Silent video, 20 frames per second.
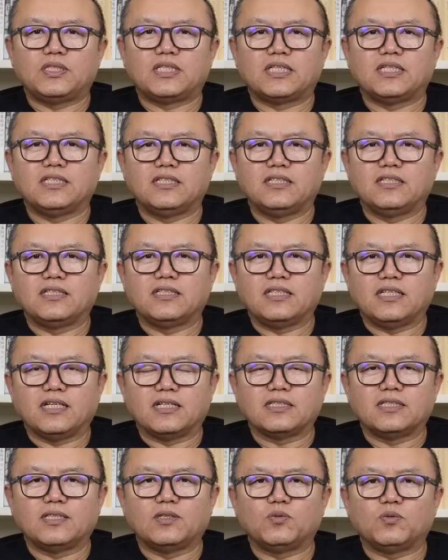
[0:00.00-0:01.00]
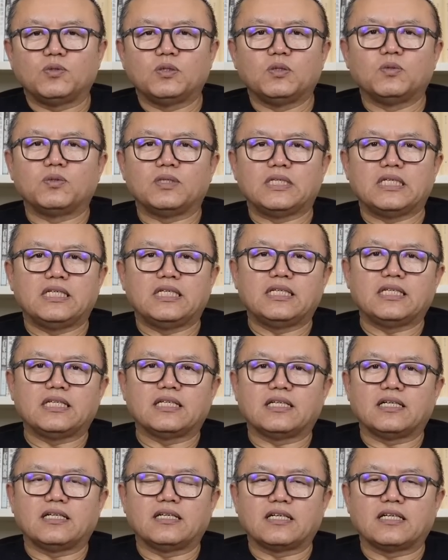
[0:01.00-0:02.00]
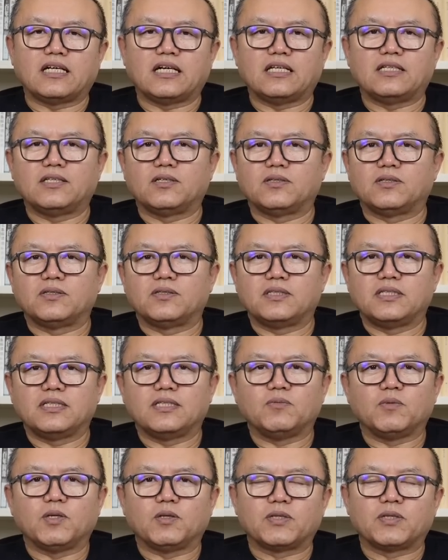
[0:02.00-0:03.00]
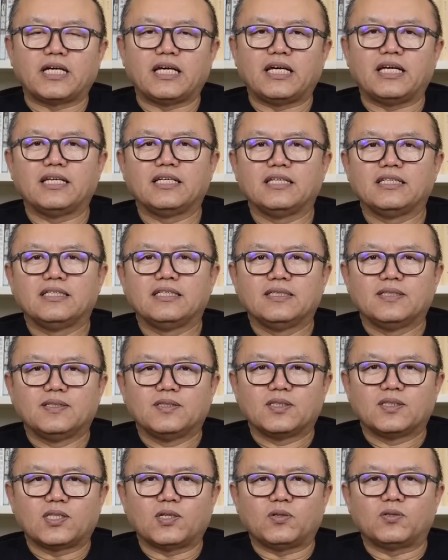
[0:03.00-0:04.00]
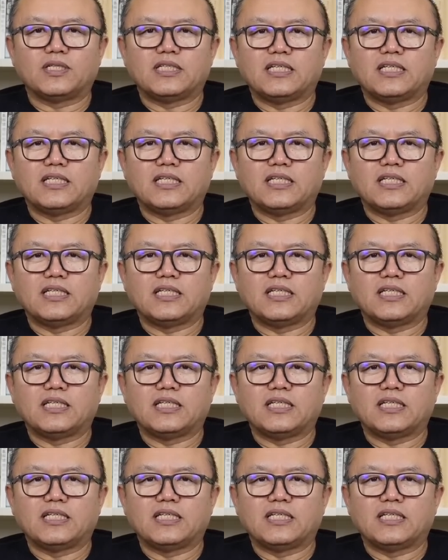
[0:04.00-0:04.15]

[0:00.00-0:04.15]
车两千多公里啊，赶到这个苗寨，到那